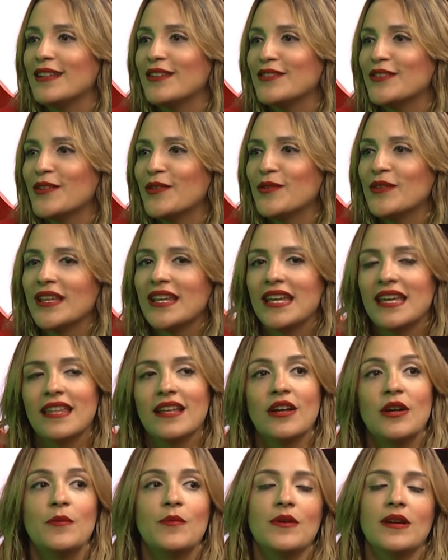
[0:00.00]
Entonces tú te
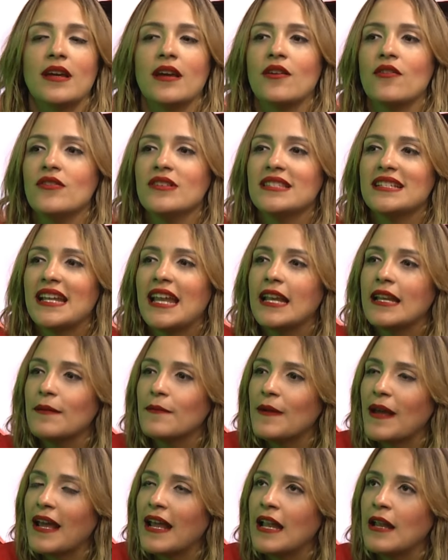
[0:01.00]
quedas como que, concha,
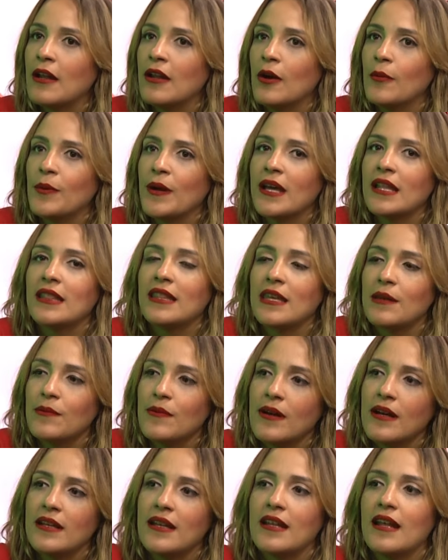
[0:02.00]
el, el
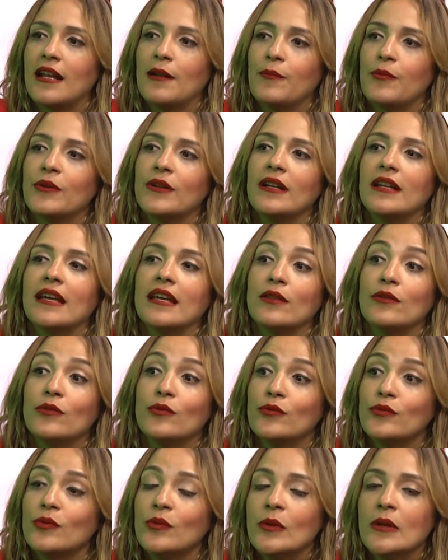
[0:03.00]
objetivo general por el que
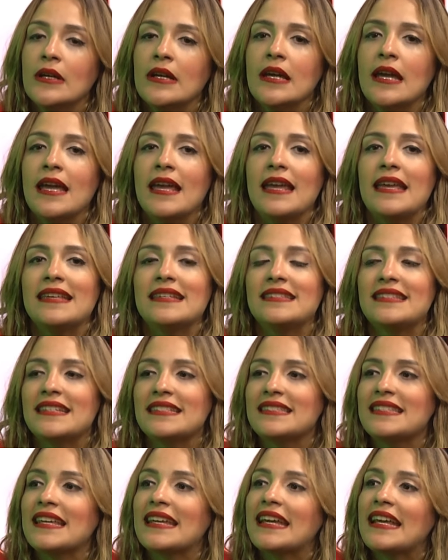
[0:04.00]
tú
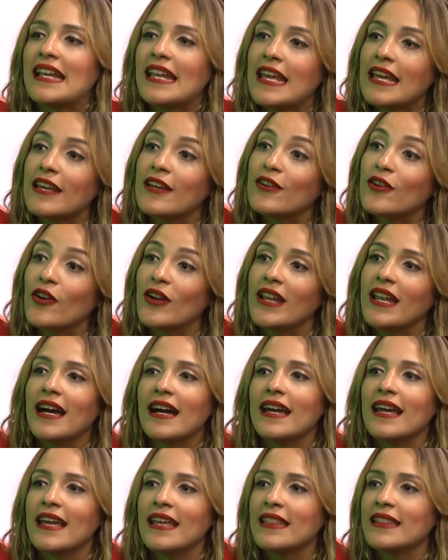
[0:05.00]
hiciste clic con
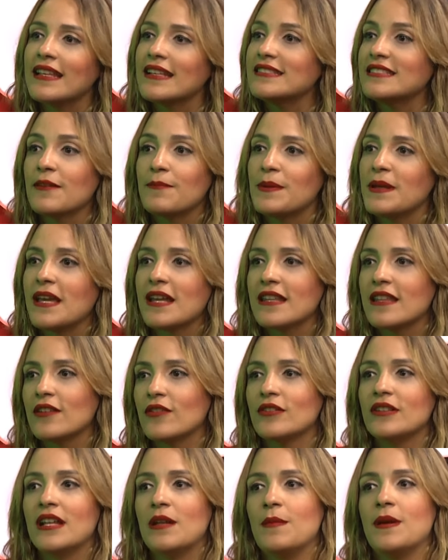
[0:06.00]
la gente, se pierde
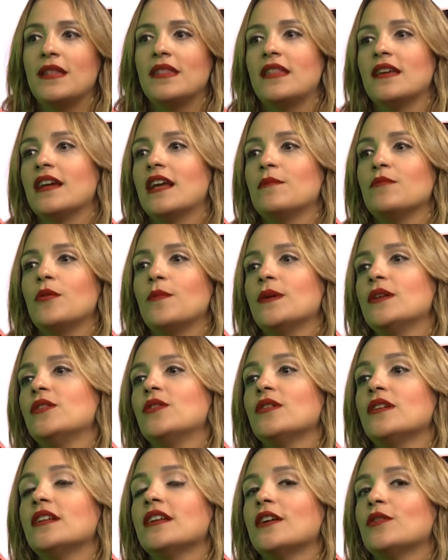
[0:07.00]
totalmente en el
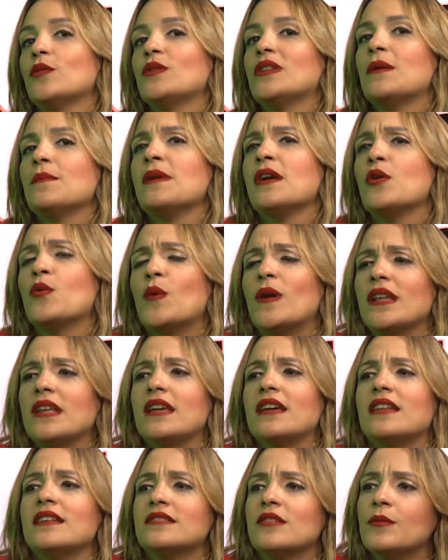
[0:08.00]
momento en el que tú también
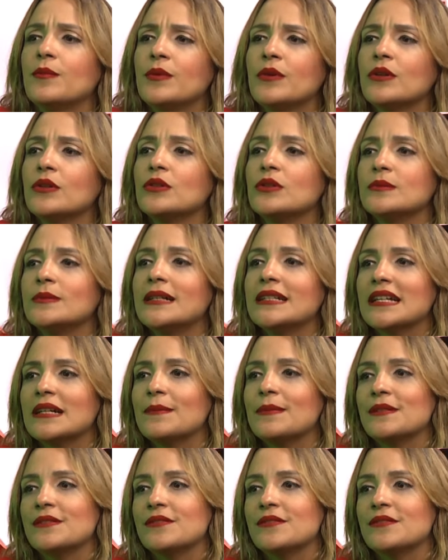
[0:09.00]
cualquieriza un poco tu marca